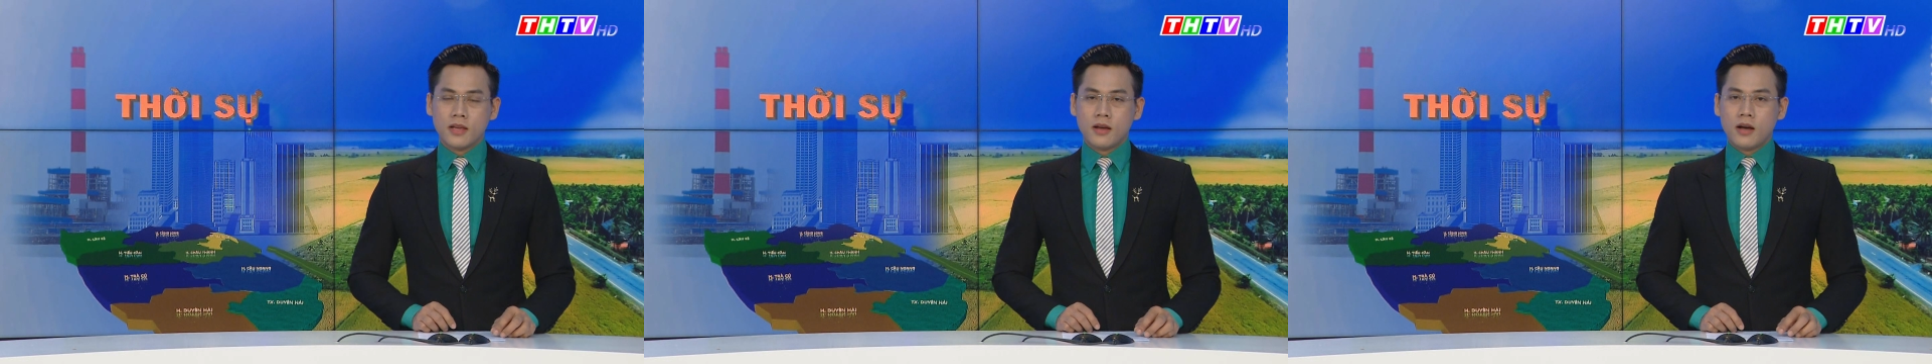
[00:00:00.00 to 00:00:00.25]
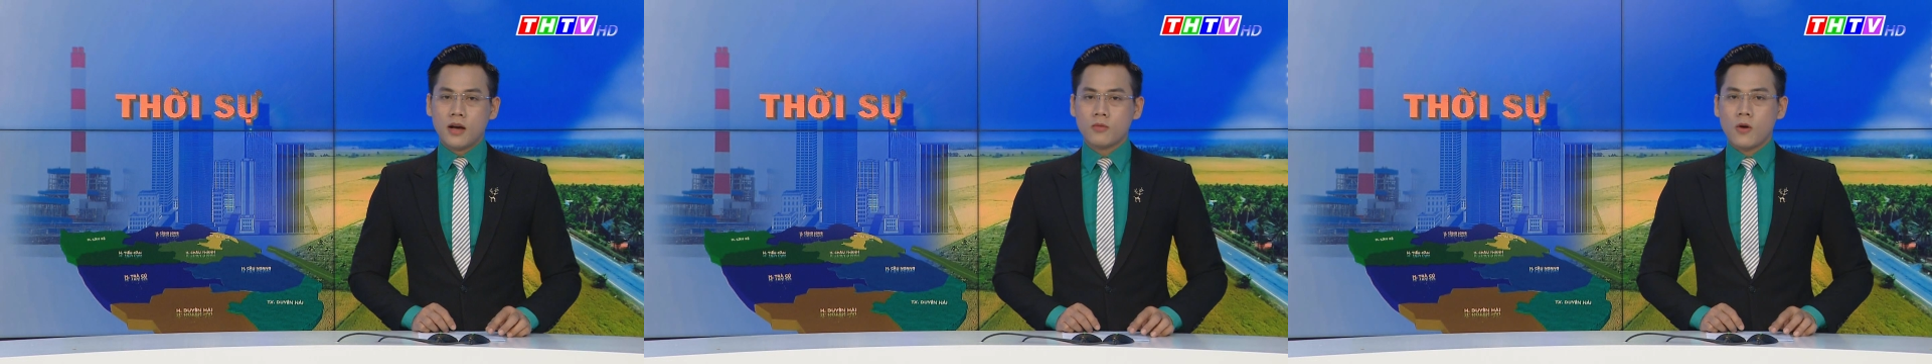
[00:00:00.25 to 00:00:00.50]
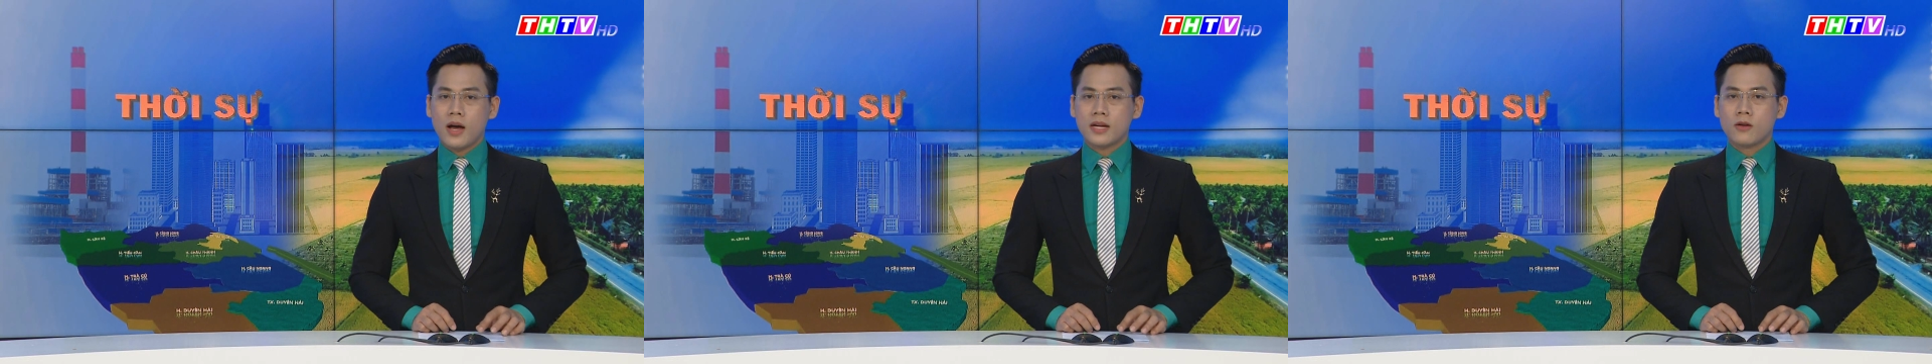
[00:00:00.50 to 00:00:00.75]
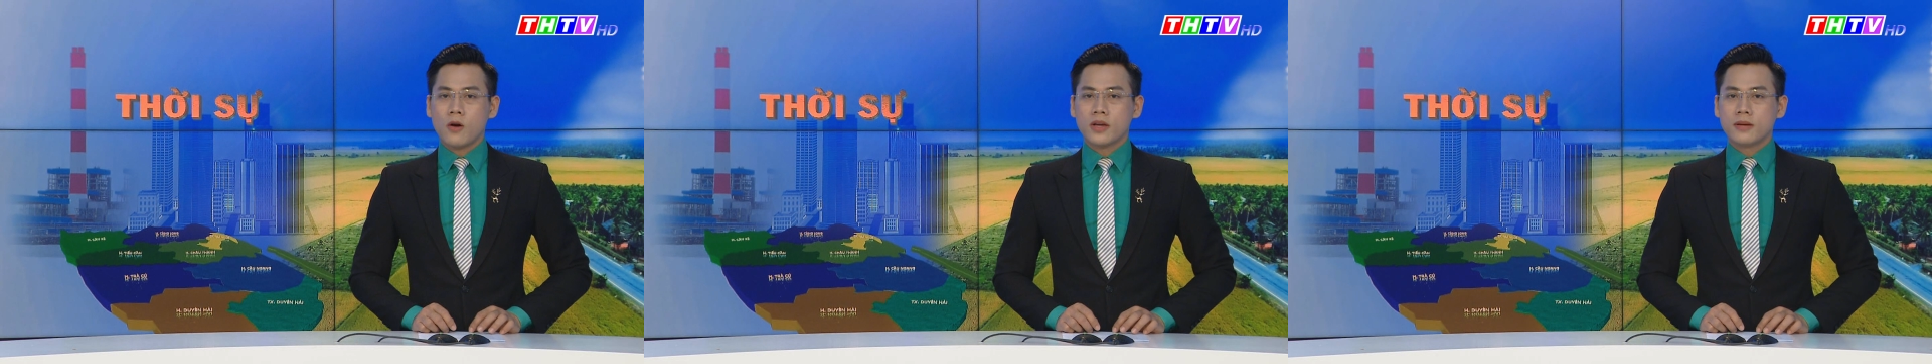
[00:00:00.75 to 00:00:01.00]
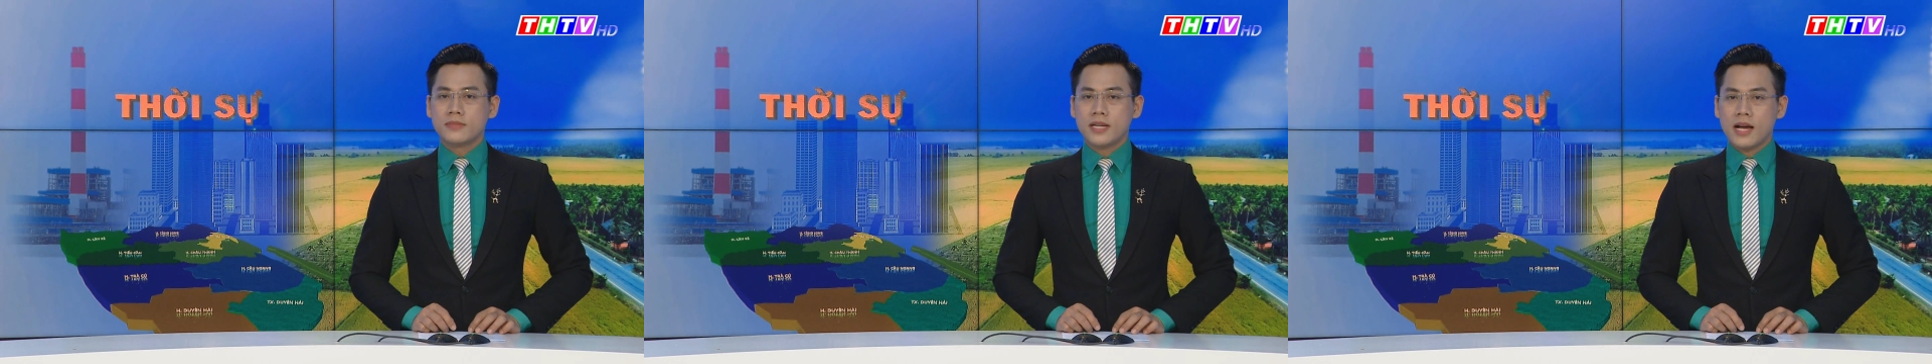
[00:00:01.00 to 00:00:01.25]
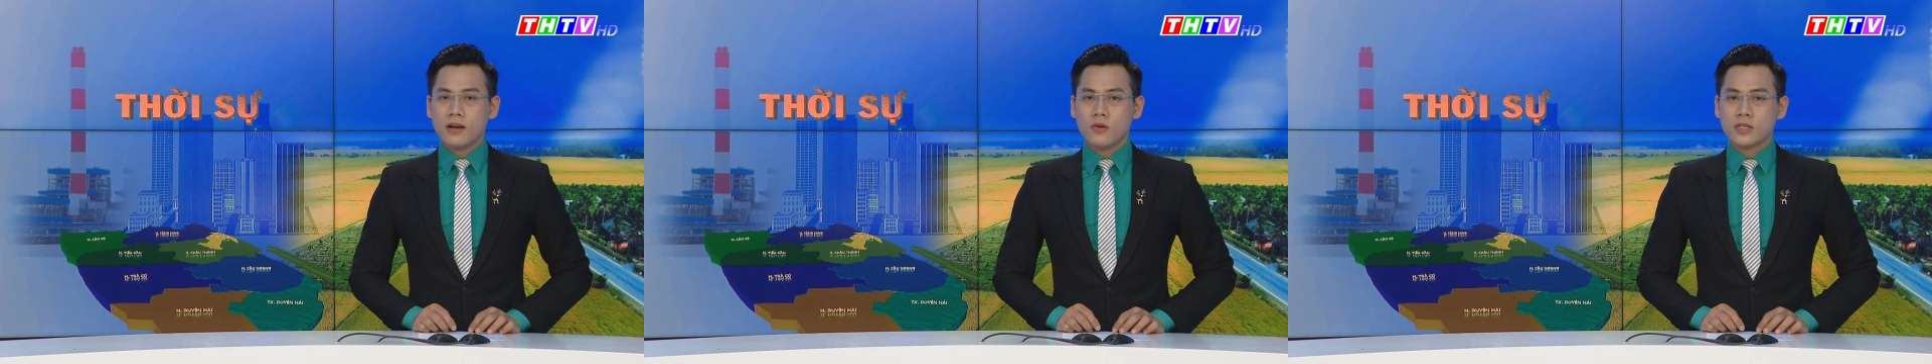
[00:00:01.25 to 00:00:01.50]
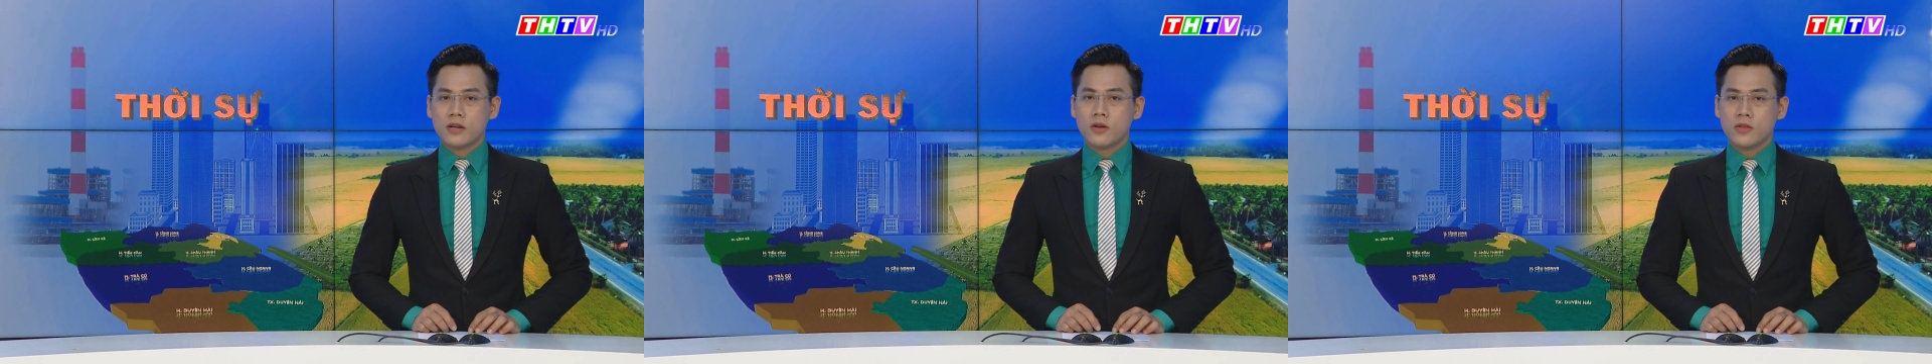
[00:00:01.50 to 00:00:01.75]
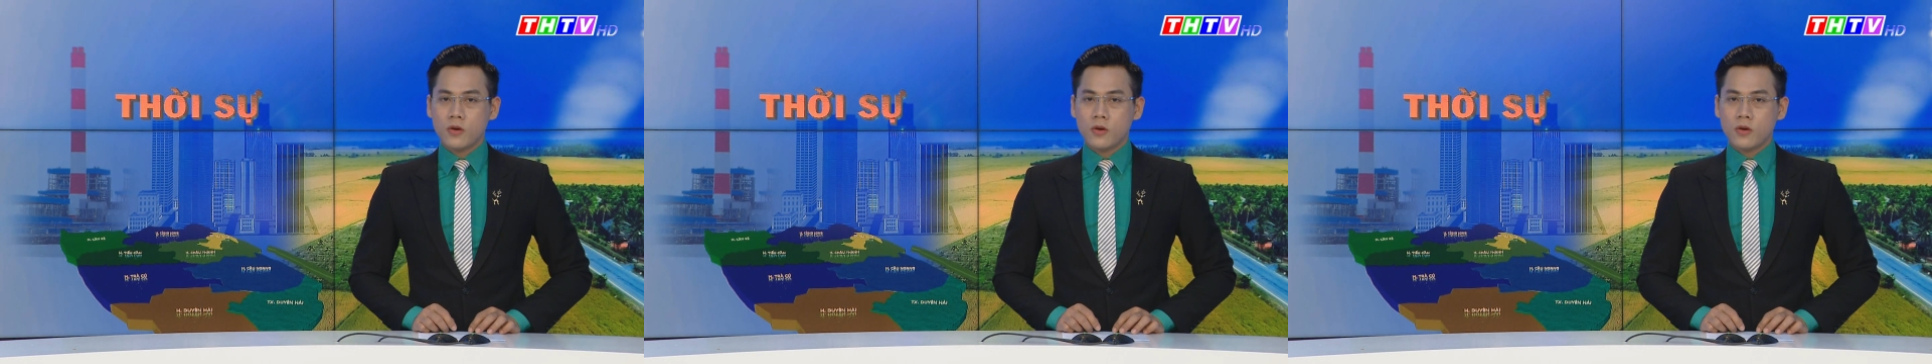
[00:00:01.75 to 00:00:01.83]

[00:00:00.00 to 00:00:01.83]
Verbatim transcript: Hôm qua, đoàn kiểm tra của Sở Nội